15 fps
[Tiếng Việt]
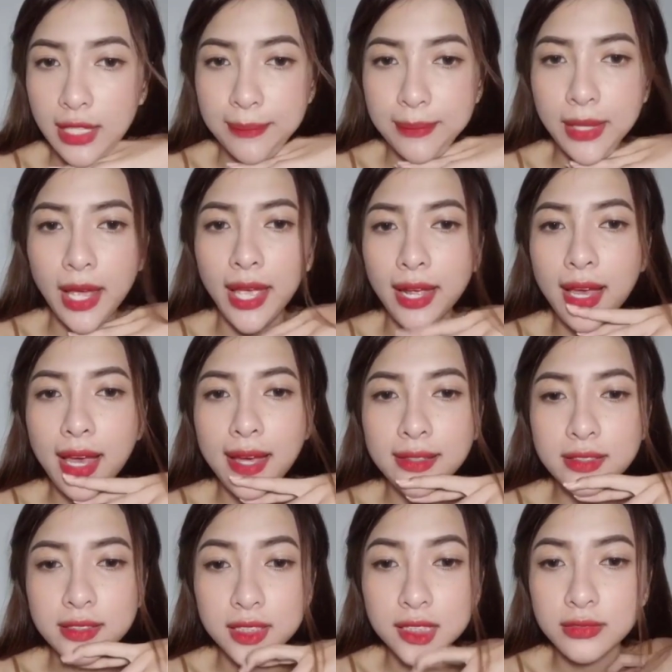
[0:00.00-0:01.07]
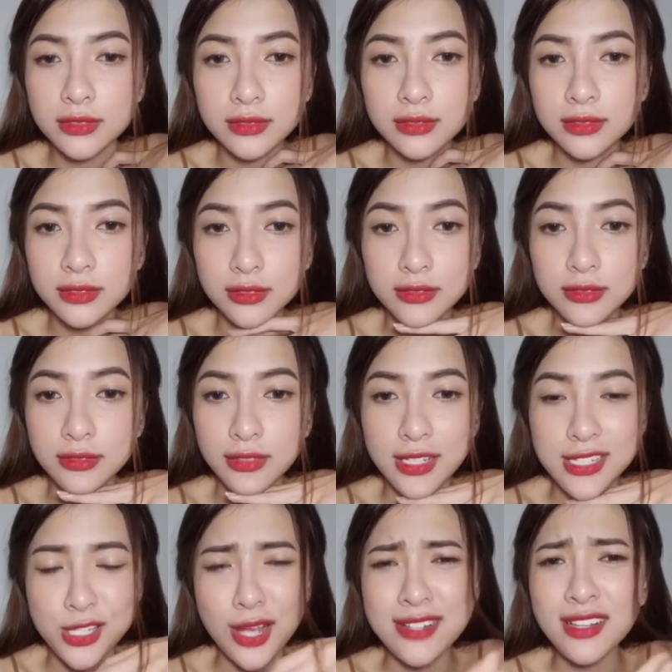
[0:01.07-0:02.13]
cầm thiệt á anh
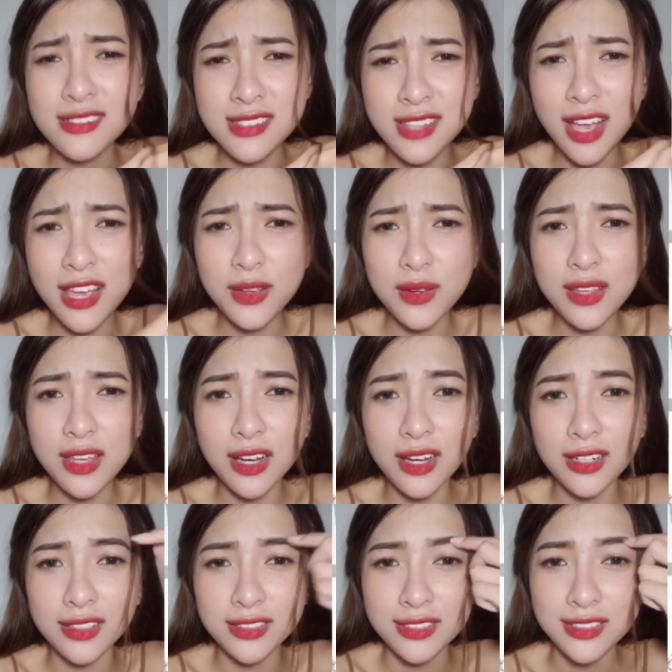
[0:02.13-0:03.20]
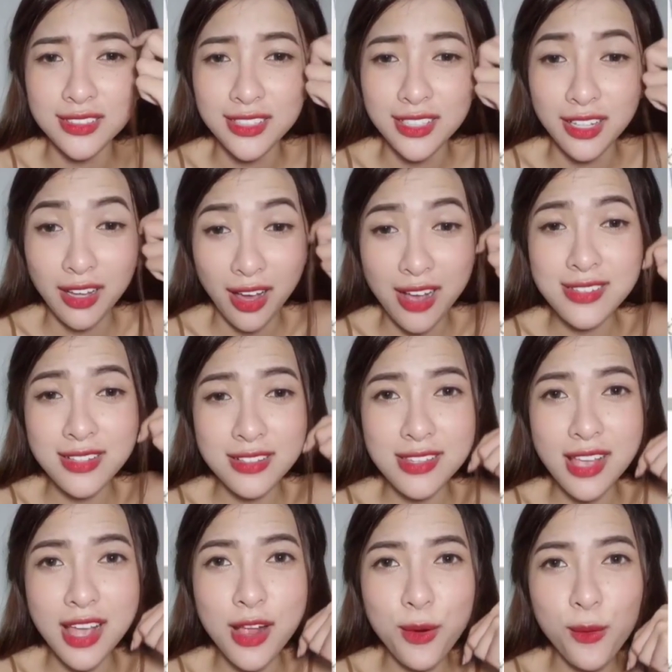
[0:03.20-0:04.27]
xanh sân si quá vậy hơi sân
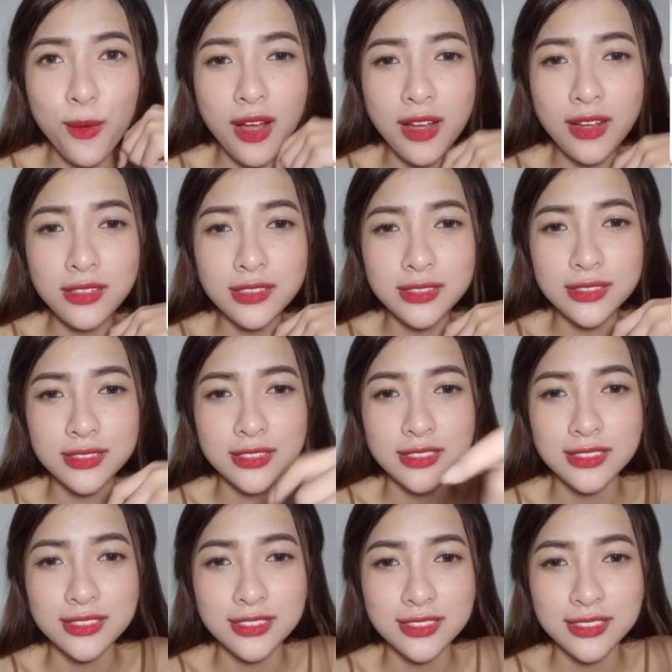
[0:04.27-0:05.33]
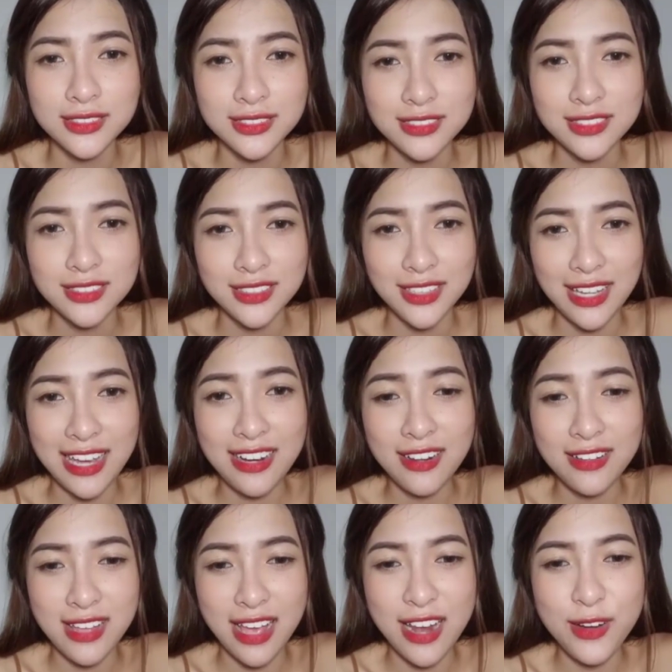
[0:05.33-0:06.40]
si luôn á
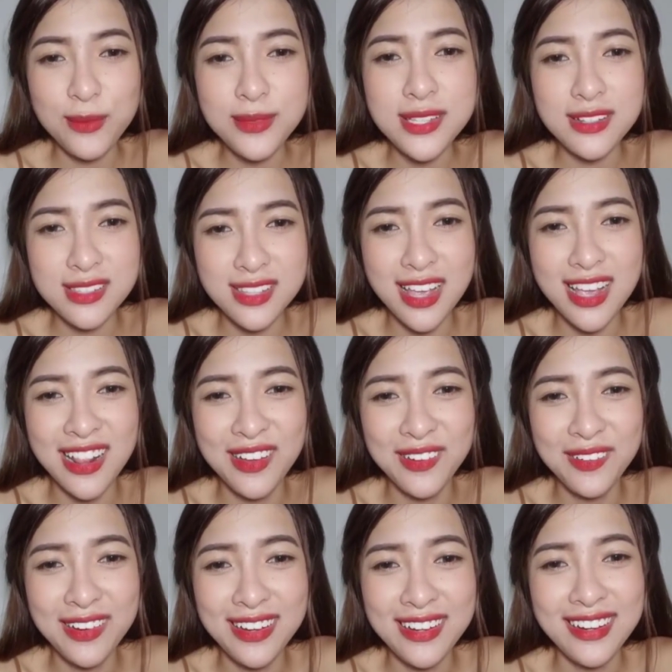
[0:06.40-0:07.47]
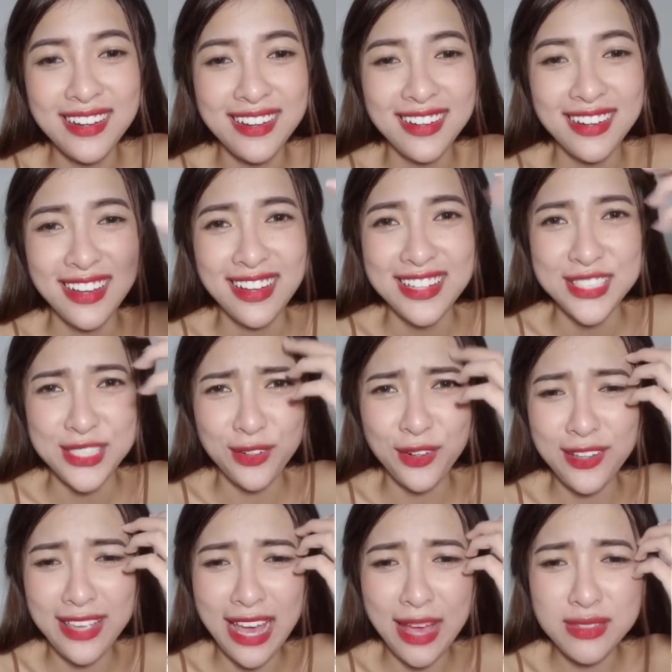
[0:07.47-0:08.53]
anh anh đúng sân si luôn á sao
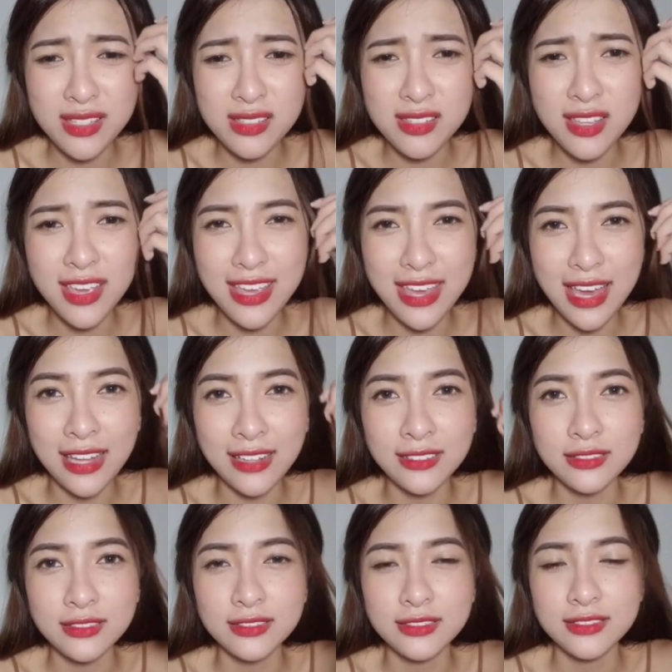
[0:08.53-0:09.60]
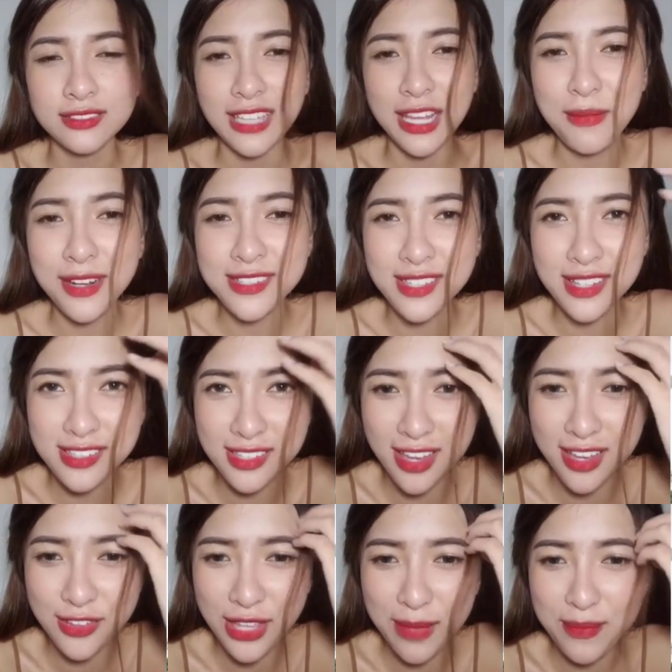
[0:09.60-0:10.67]
con trai mà sân si vậy anh anh bớt sân
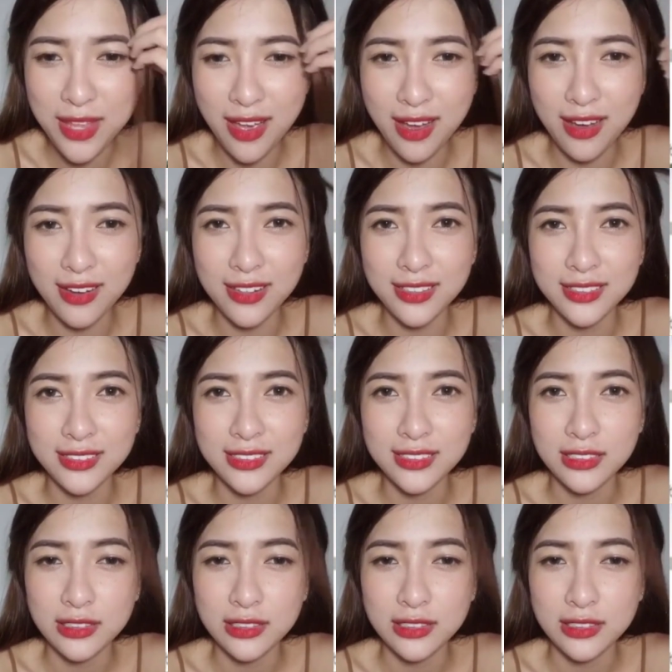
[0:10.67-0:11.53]
si cho em nhờ